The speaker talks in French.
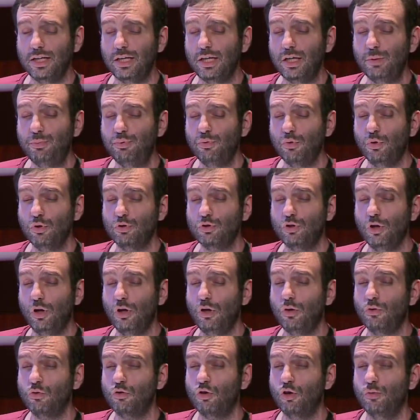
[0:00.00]
Et pour
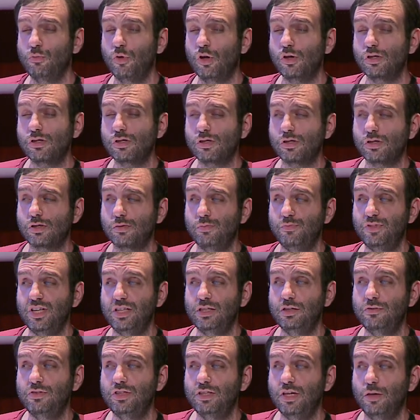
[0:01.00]
autant, on commence
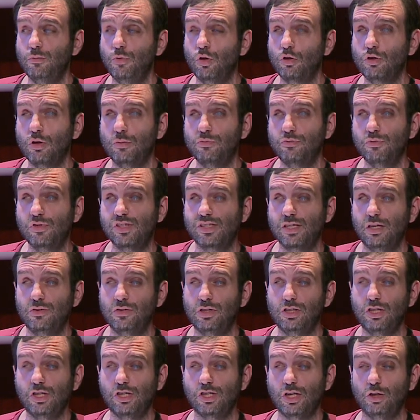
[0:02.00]
bien évidemment, comme vous le
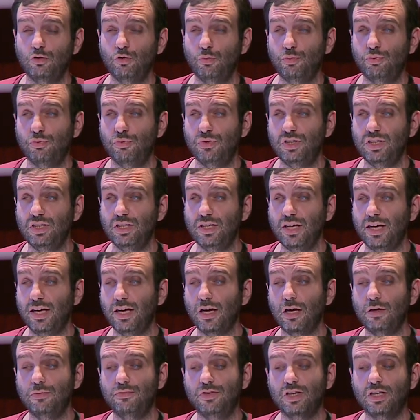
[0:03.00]
savez déjà depuis
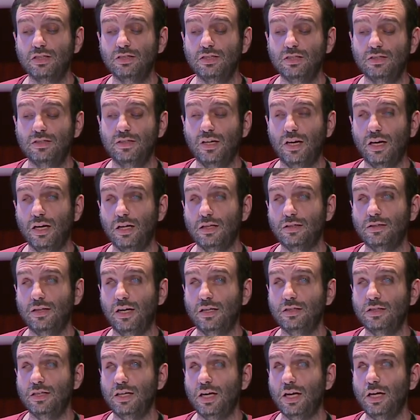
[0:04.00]
hier, à faire d'Ita,
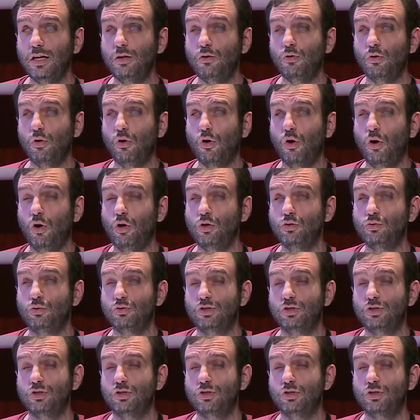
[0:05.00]
Daniel, Laurent en ont